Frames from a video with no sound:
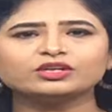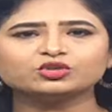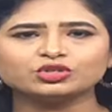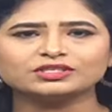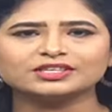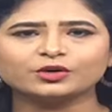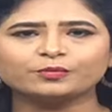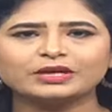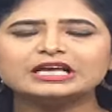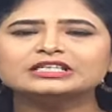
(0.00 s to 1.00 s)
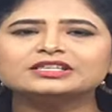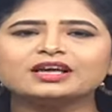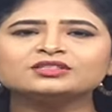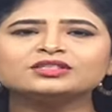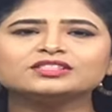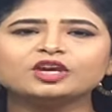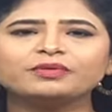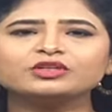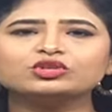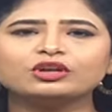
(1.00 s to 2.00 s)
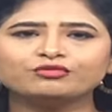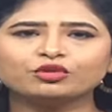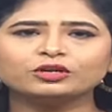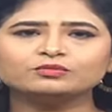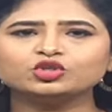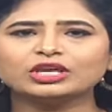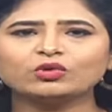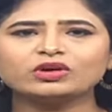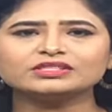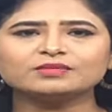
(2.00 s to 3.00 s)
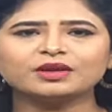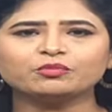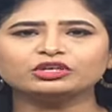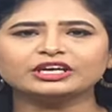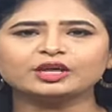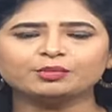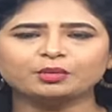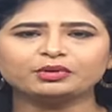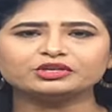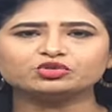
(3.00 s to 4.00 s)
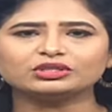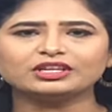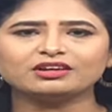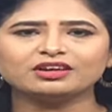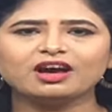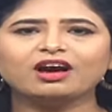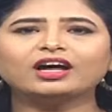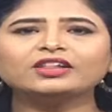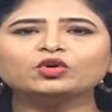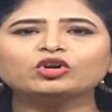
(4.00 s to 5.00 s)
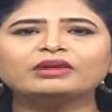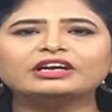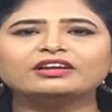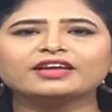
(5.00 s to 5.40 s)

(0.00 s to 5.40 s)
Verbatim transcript: అరెస్టు చేశారు రాష్ట్ర సర్పంచుల ఫోరం చలో అసెంబ్లీ ముట్టడికి పిలుపునిచ్చింది ఆందోళన మండల